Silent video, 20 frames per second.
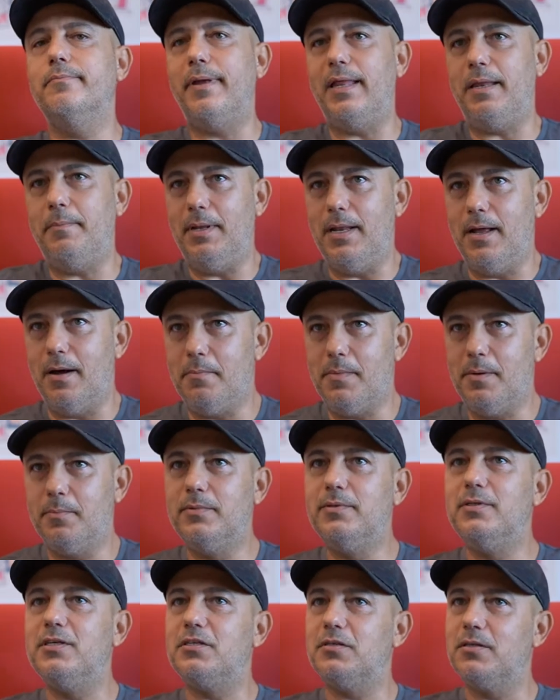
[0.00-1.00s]
benim
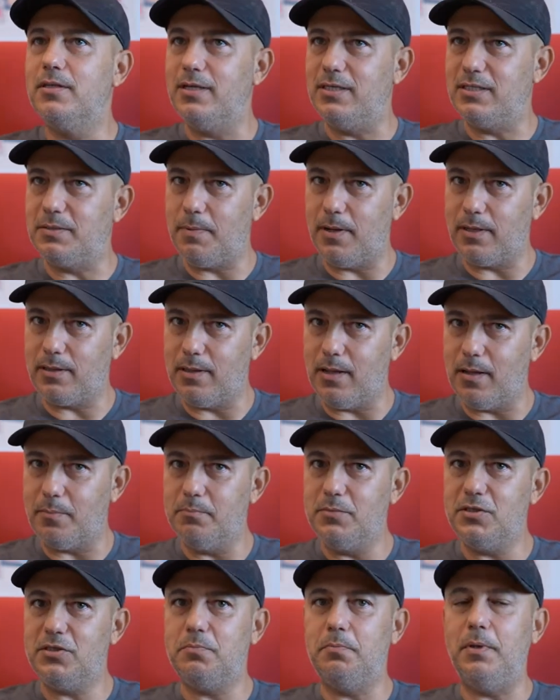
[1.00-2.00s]
inanmamın dışında
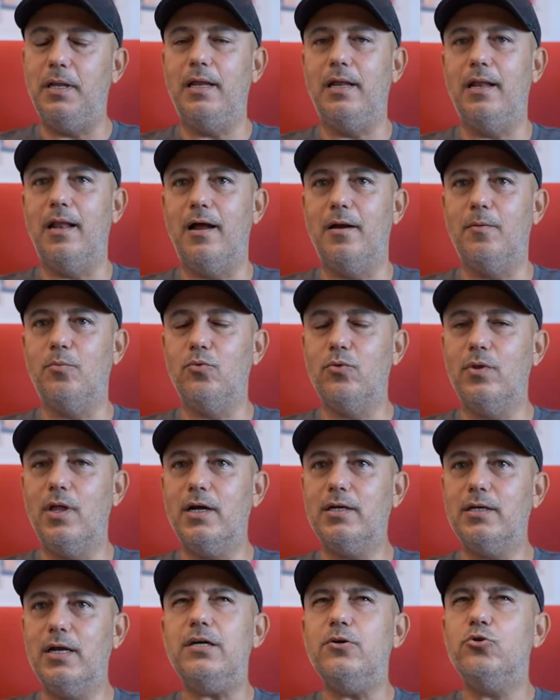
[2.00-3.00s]
ispatlanmış bilgiler
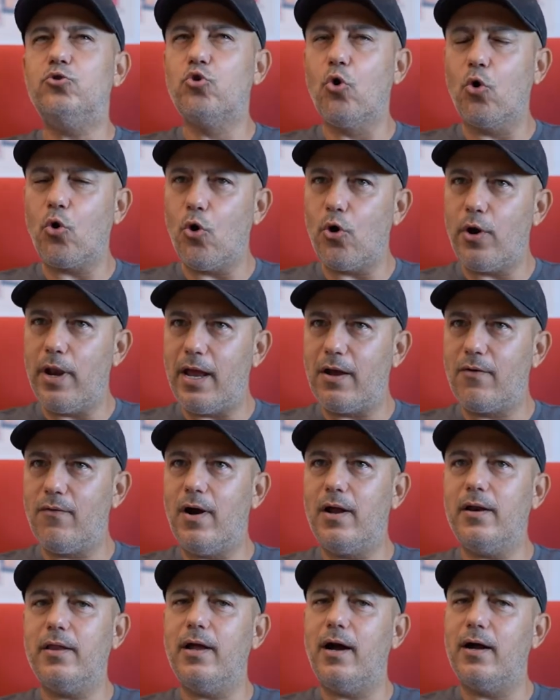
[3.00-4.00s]
bunlar. Çok örnek
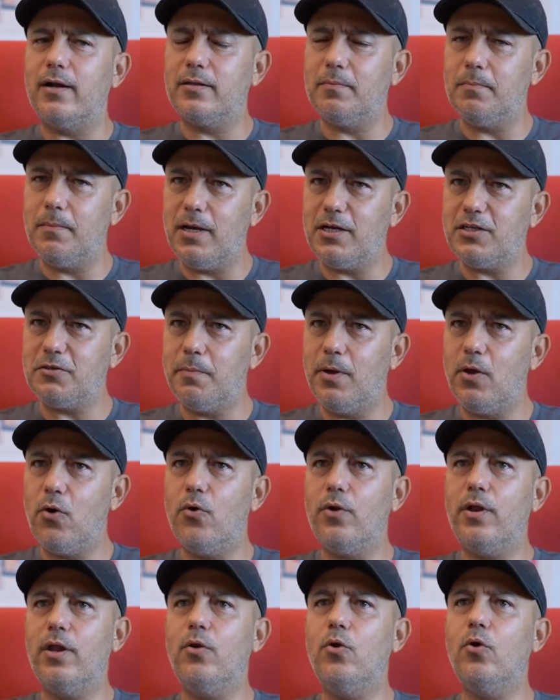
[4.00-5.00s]
var. Yardımlaşmayı
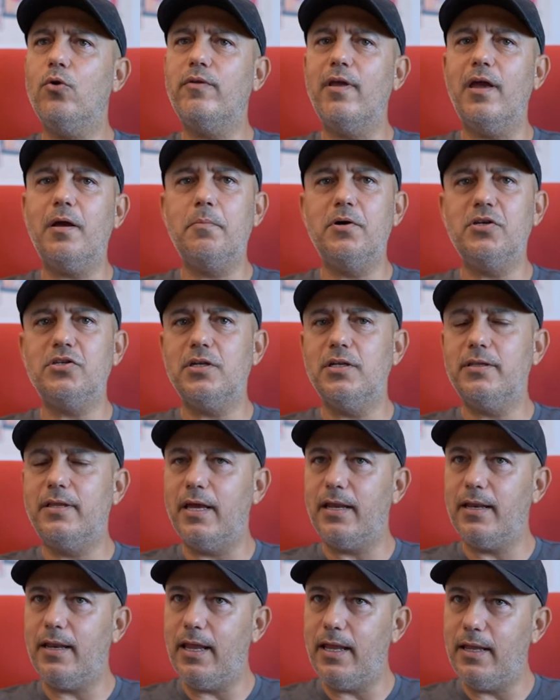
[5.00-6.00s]
öğreniyor. Tek başına
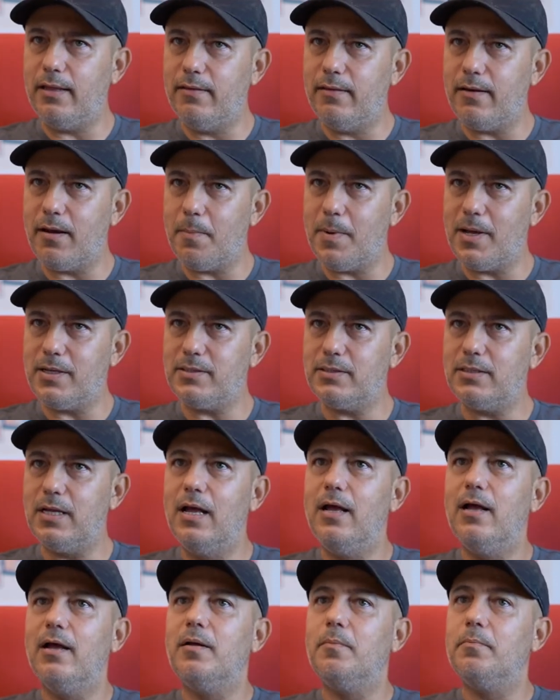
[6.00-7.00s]
tekneyi indiremez.
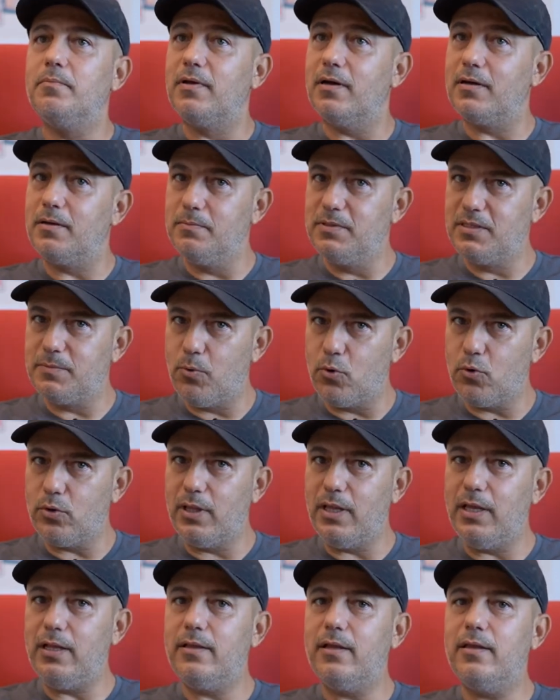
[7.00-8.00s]
Takım
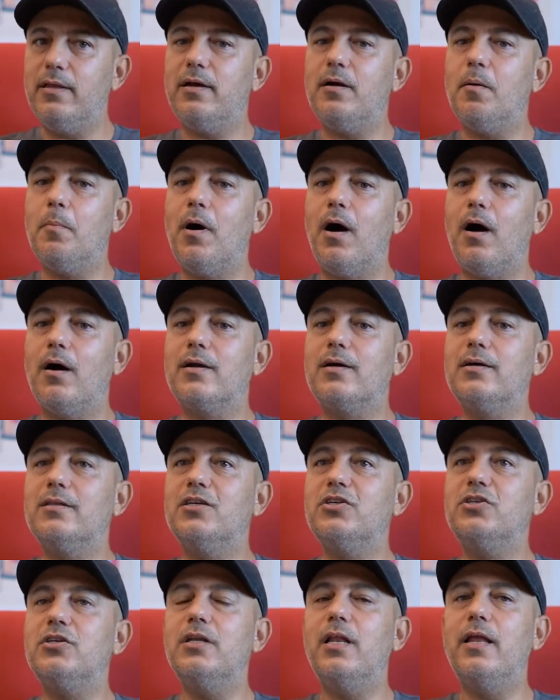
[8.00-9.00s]
sporu değil dedik ama
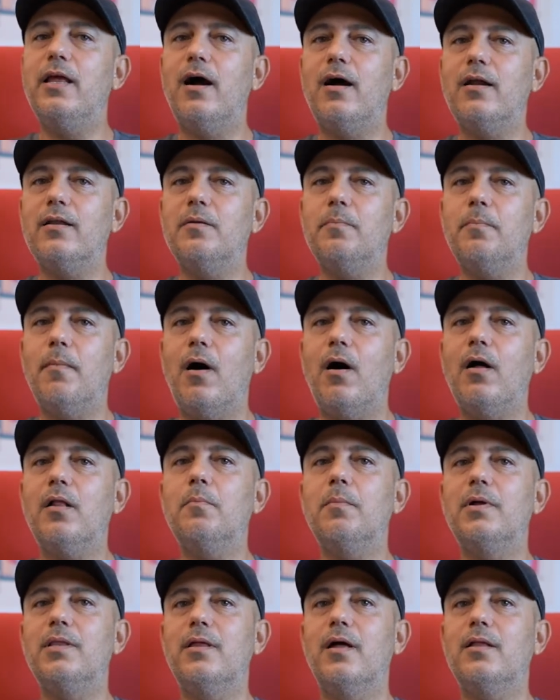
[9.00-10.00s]
arkadaşıyla yardım
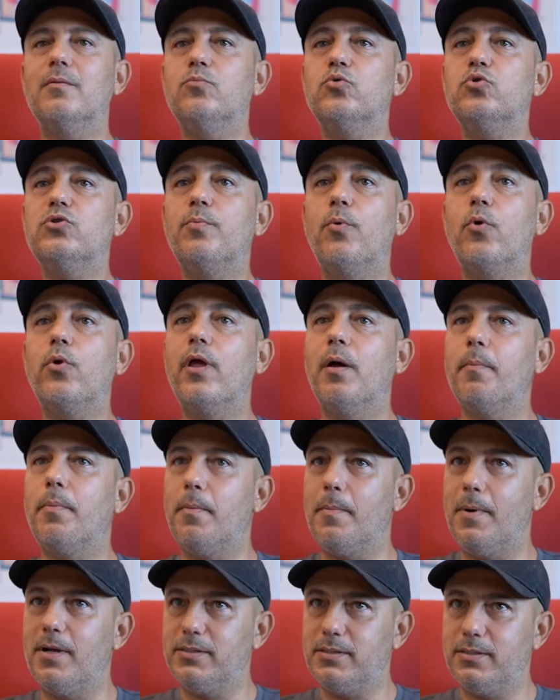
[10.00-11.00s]
almadan bu sporu
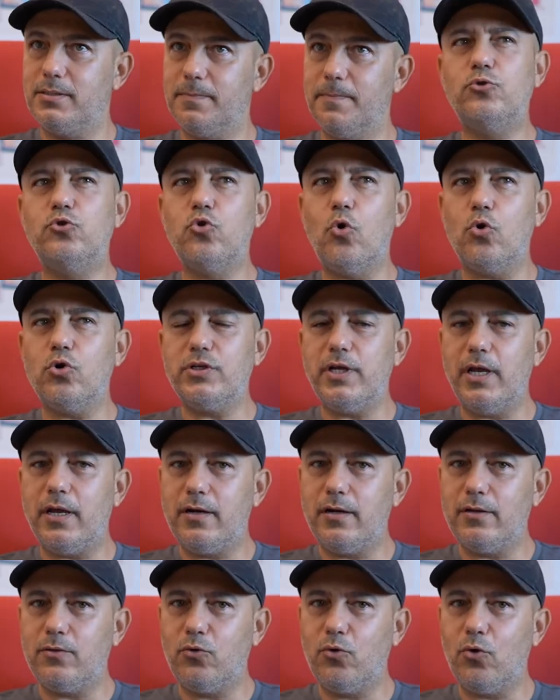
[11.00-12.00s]
yapamaz. Çok
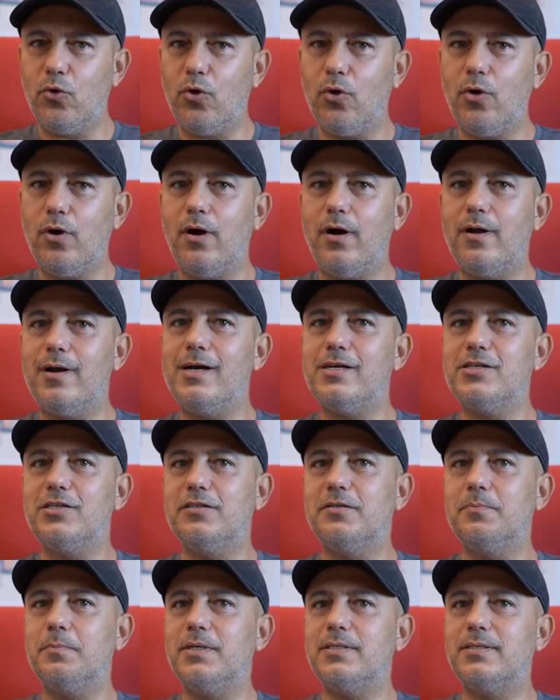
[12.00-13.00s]
şey katıyor.
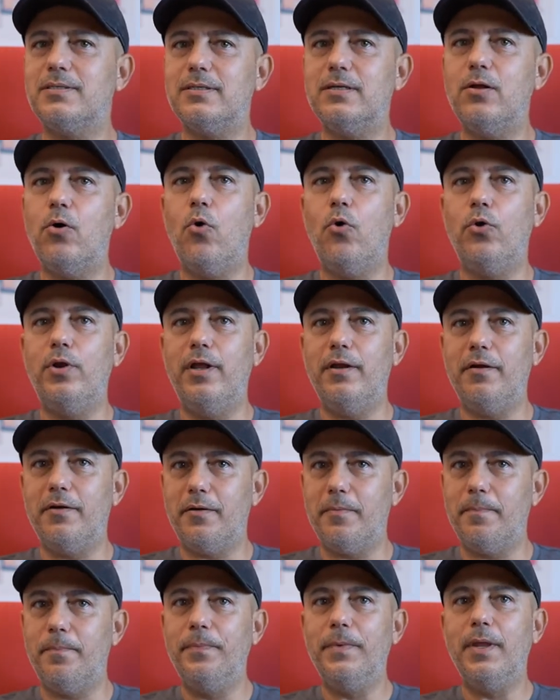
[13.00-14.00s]
Araştırmasını
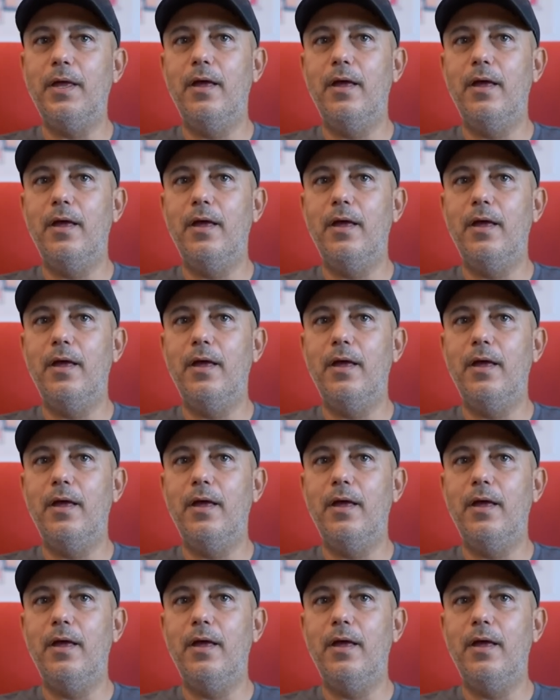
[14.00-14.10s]
öneririm.